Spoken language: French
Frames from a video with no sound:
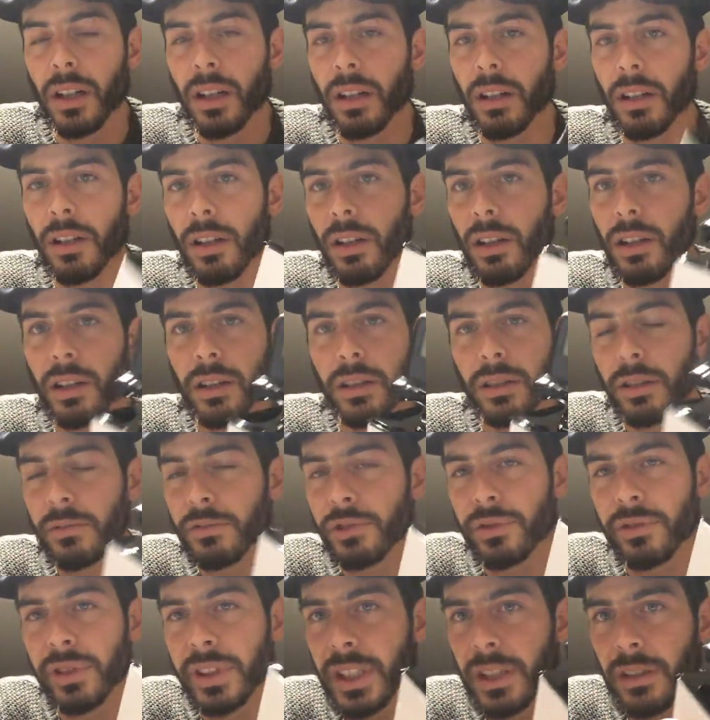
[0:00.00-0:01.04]
Euh, comme
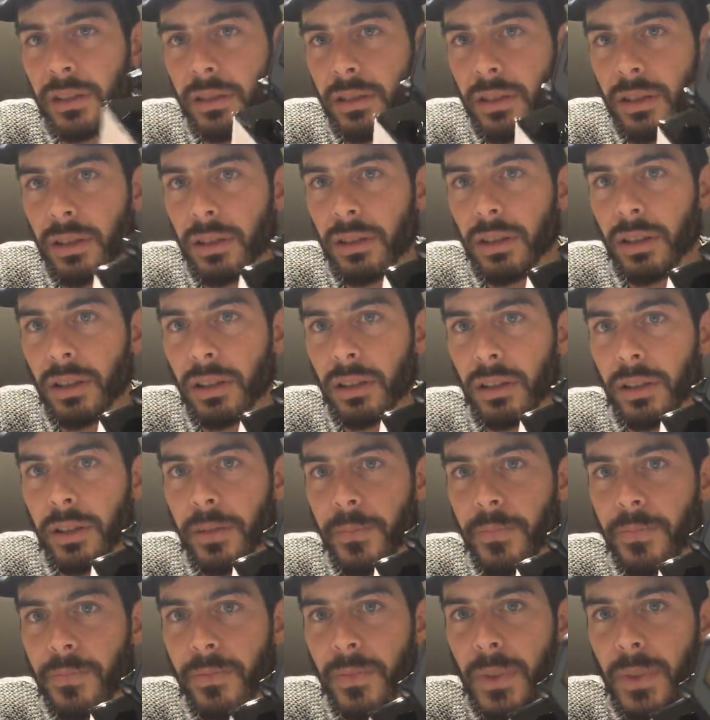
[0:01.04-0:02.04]
je vous disais, le, le,